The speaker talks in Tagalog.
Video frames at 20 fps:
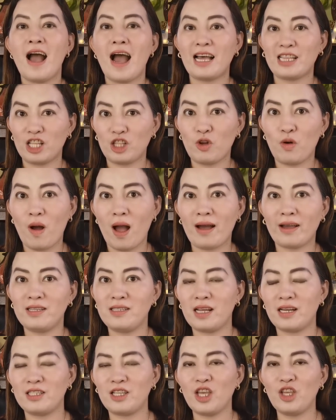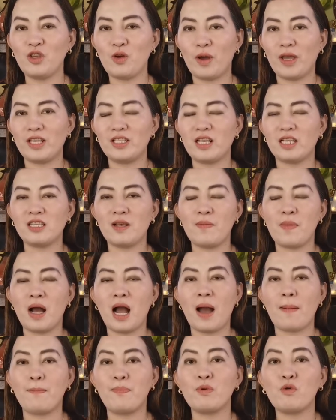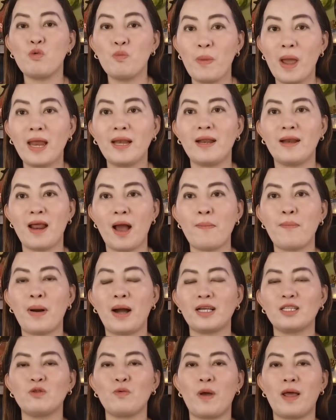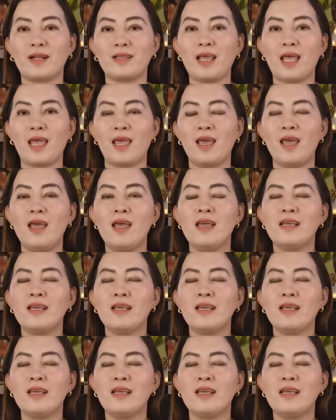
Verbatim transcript: At itong share sa inyo ay isa sa mga proven na napakaswerte.